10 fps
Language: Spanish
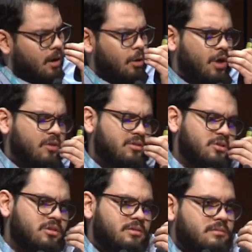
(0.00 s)
Lo que
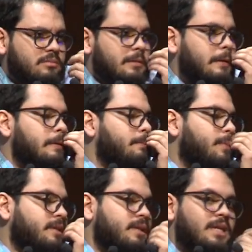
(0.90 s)
nosotros
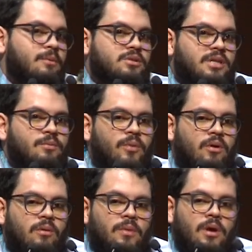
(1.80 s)
pretendíamos era un
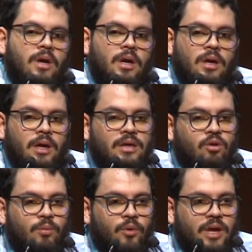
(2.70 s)
poco eh,
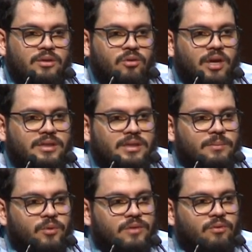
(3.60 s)
incorporar todo este
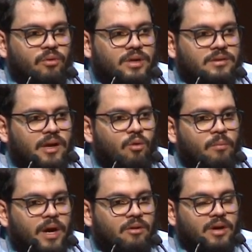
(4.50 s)
tipo de influencias en un
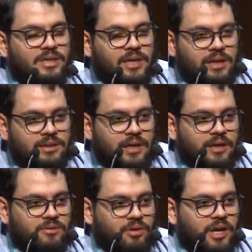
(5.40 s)
marco general de
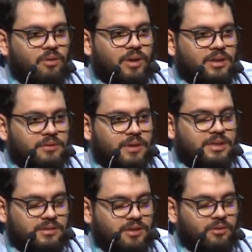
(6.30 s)
trayectorias educativas
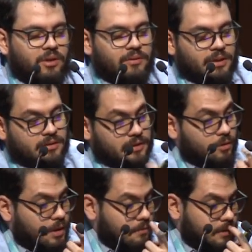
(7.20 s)
y ciclo de,
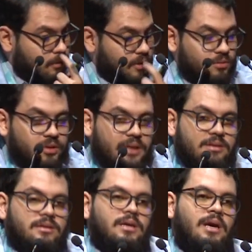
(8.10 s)
de vida de los
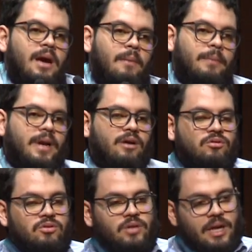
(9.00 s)
estudiantes para
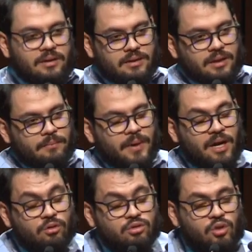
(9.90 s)
controlar,
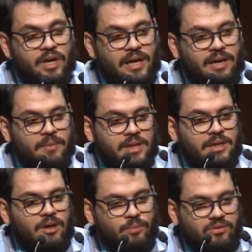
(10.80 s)
para controlar en la
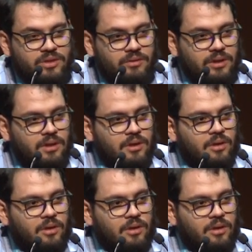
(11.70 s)
medida de lo posible